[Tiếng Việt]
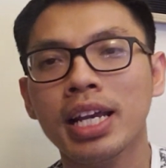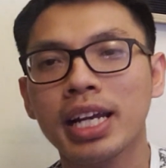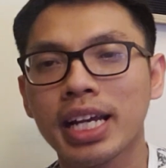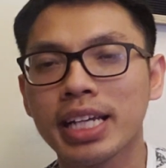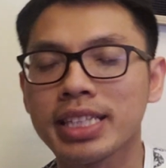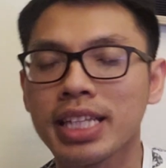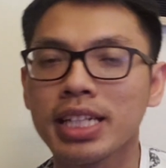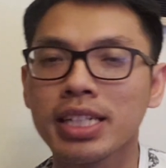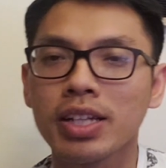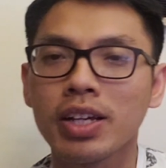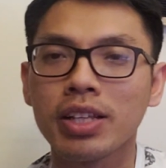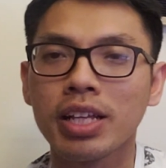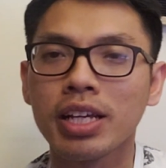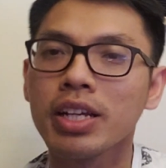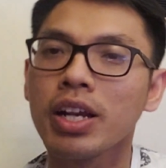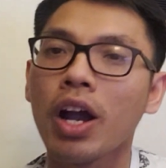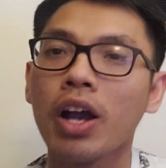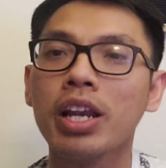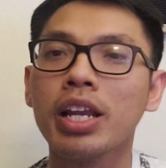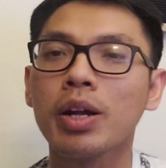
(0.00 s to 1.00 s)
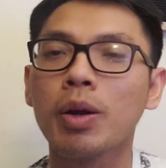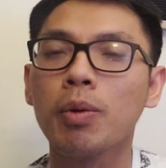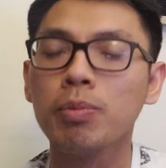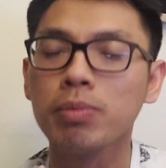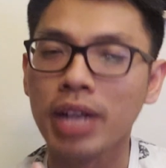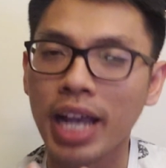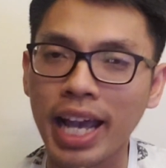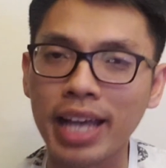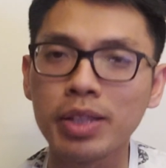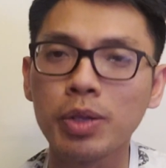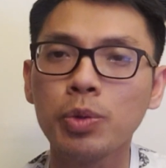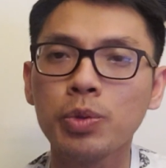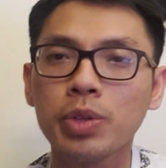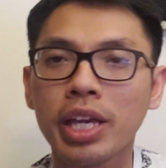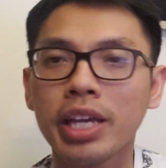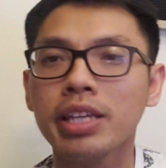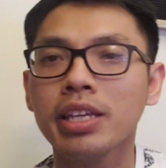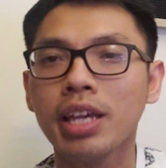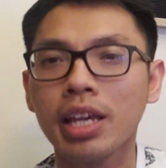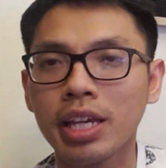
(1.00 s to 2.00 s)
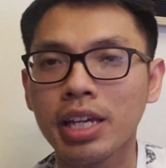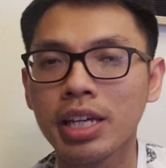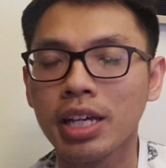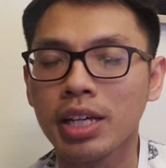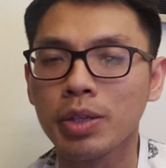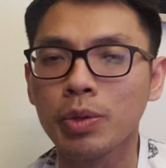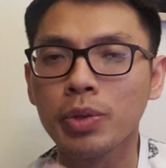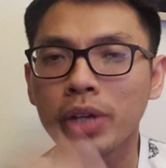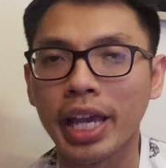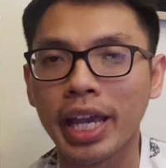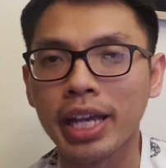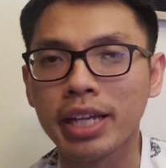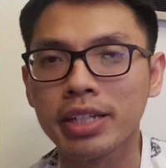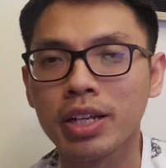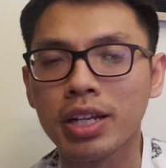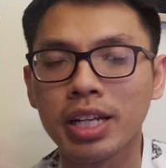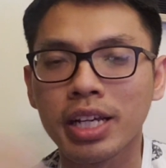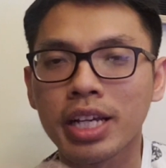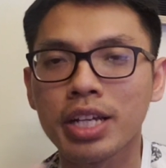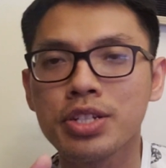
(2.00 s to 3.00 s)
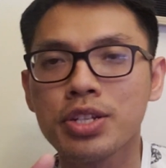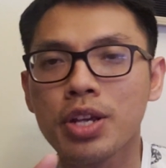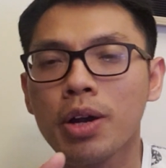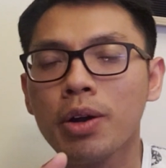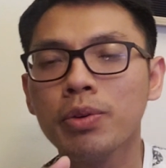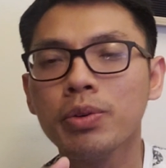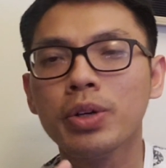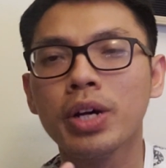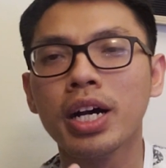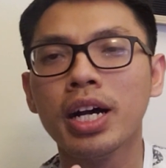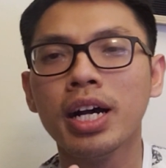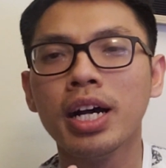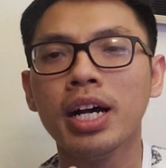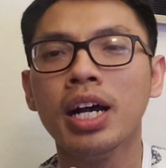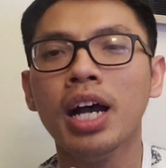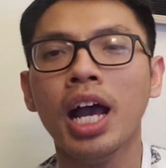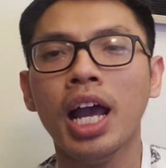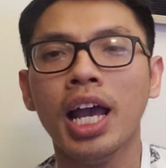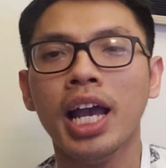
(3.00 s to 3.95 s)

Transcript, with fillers: cái tin có thể gọi là cũng khá thú vị về à, chú ngạn đó là cái show uh,